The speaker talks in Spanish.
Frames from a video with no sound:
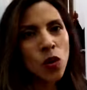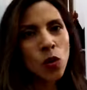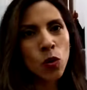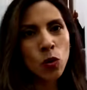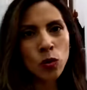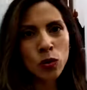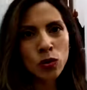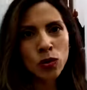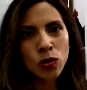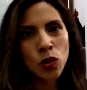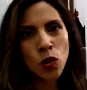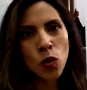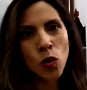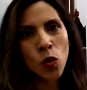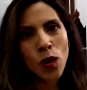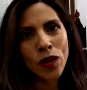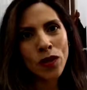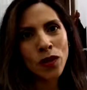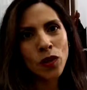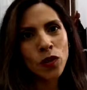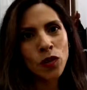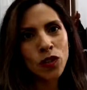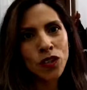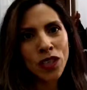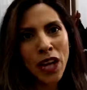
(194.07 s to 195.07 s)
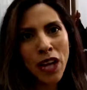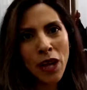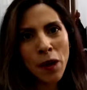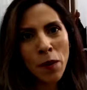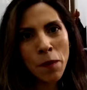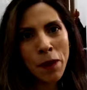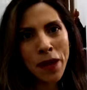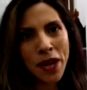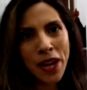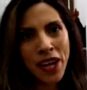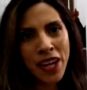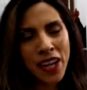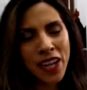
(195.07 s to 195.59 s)
justo cuando ya
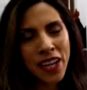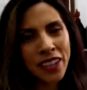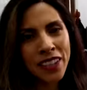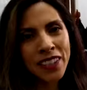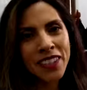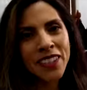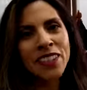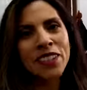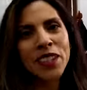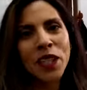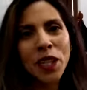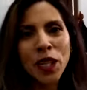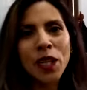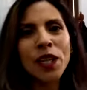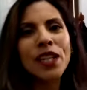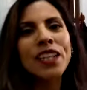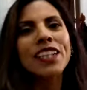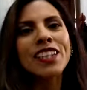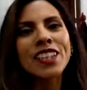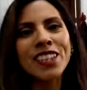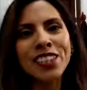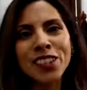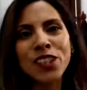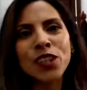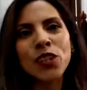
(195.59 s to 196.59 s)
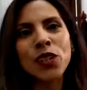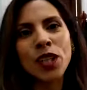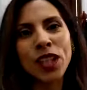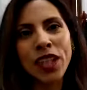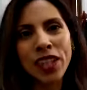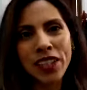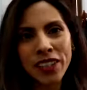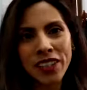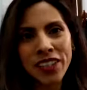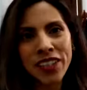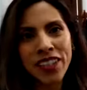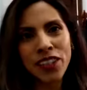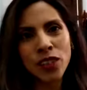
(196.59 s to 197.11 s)
va a iniciar el registro de
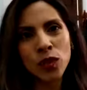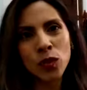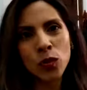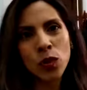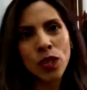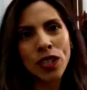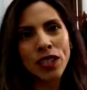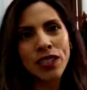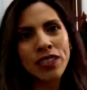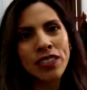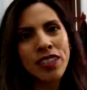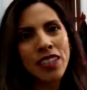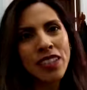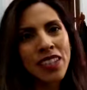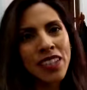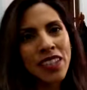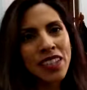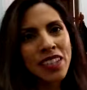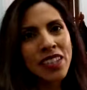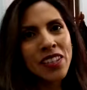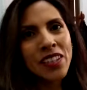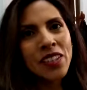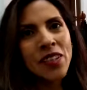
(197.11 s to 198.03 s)
candidaturas. Prácticamente